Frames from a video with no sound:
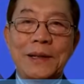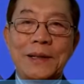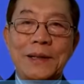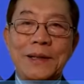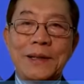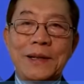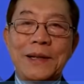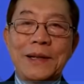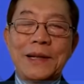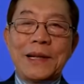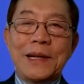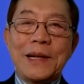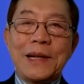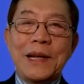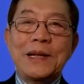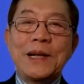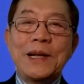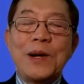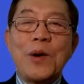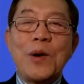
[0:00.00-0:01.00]
là
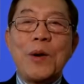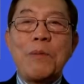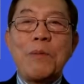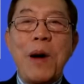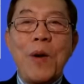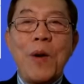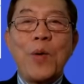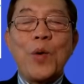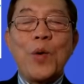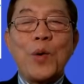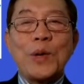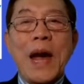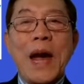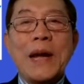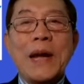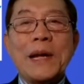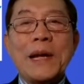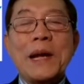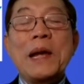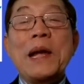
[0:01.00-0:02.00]
cái người có bầu có
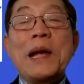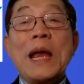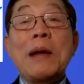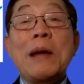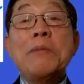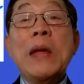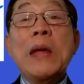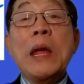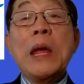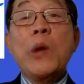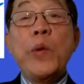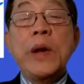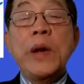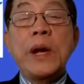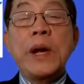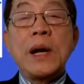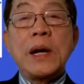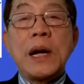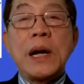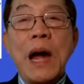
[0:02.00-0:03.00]
thai đó là bị
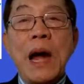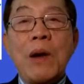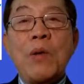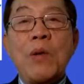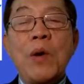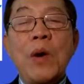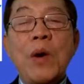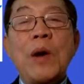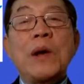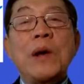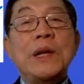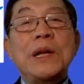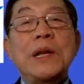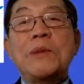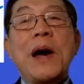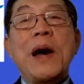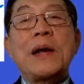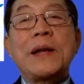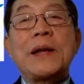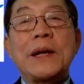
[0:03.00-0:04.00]
nguy cơ cao,
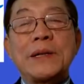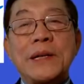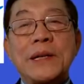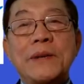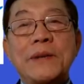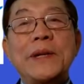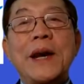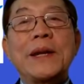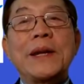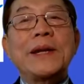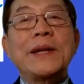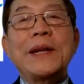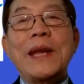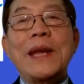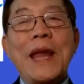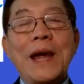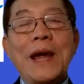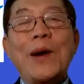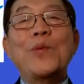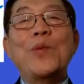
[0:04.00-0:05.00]
nhưng mà thật sự bây giờ thì
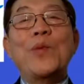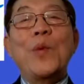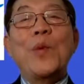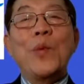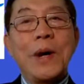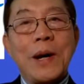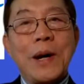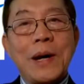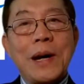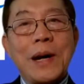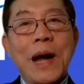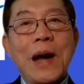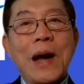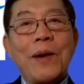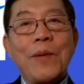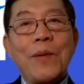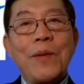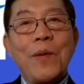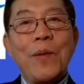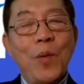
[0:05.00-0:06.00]
lại không có nguy cơ
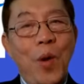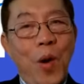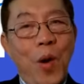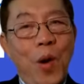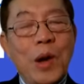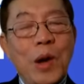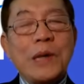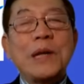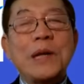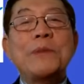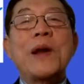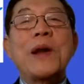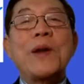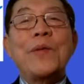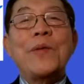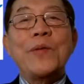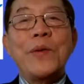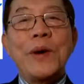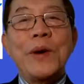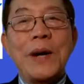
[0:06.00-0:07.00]
cao, cũng có nhưng mà
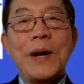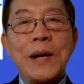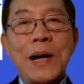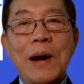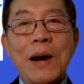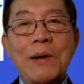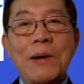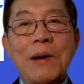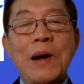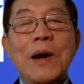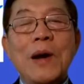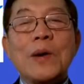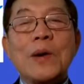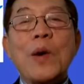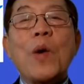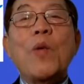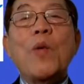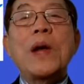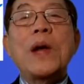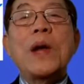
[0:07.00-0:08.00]
nó nguy cơ cao.
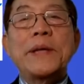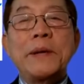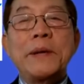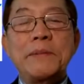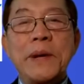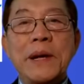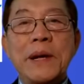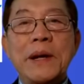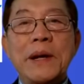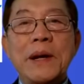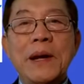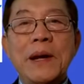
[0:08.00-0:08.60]
Đó cũng là tin mừng,